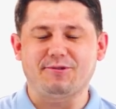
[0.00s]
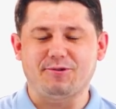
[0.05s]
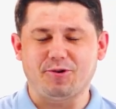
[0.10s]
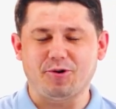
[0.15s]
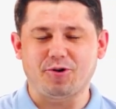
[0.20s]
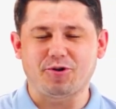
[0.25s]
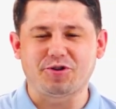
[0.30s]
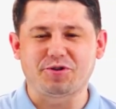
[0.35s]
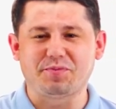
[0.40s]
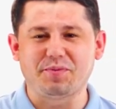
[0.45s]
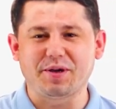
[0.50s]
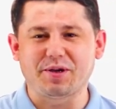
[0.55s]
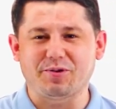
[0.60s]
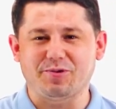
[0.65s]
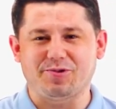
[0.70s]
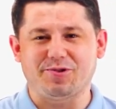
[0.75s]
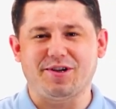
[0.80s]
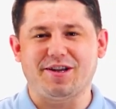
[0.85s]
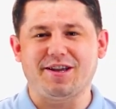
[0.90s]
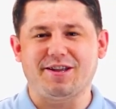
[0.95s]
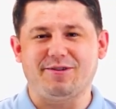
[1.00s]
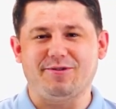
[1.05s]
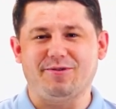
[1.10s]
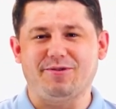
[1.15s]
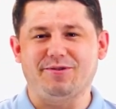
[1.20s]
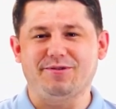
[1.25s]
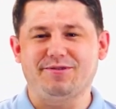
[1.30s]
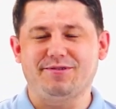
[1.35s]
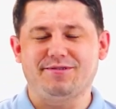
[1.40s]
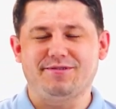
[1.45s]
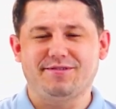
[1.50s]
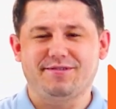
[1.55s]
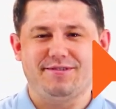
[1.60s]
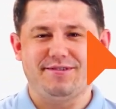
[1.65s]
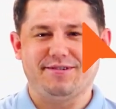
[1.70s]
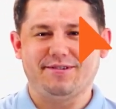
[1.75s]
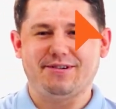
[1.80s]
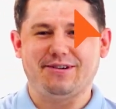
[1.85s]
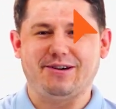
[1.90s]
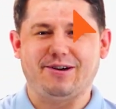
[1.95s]
görüşmek üzere diyoruz.
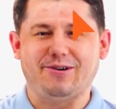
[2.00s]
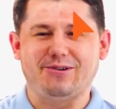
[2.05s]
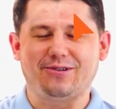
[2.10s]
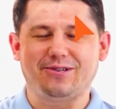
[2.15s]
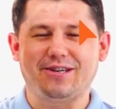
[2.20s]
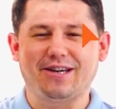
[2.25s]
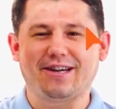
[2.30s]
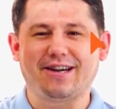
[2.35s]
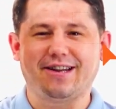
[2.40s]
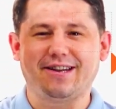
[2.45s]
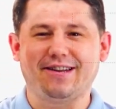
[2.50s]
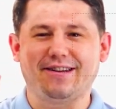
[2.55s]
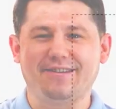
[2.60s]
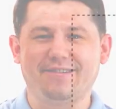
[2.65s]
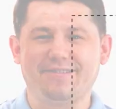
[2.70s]
Hoşçakalın.